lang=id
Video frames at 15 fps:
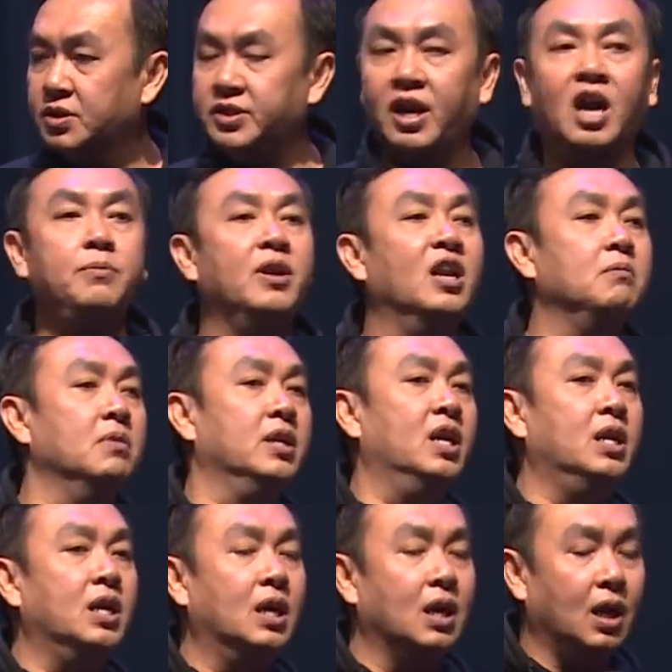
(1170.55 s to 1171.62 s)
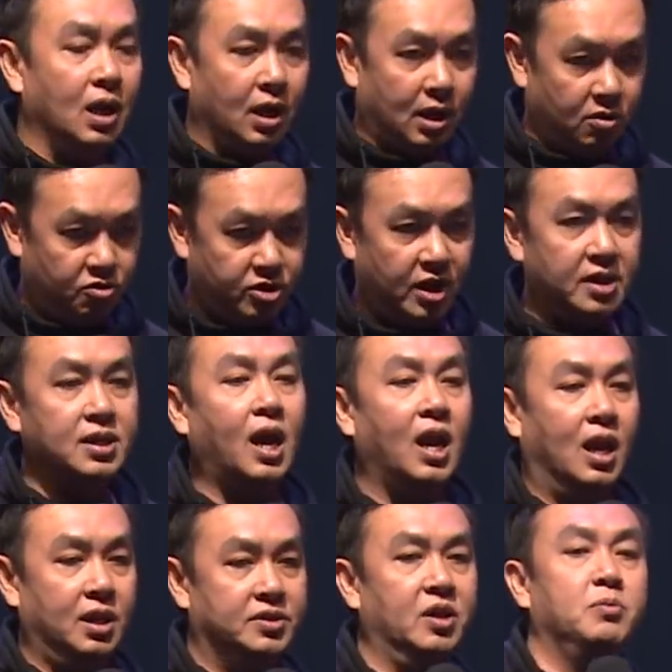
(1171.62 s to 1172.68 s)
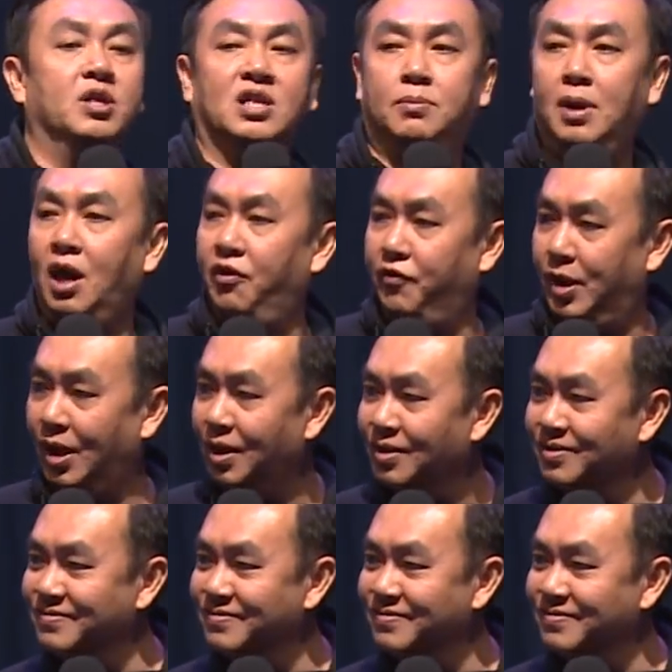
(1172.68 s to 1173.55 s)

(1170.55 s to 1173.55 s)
Jangan bilang begini, kalau saya salah, saya minta maaf ya.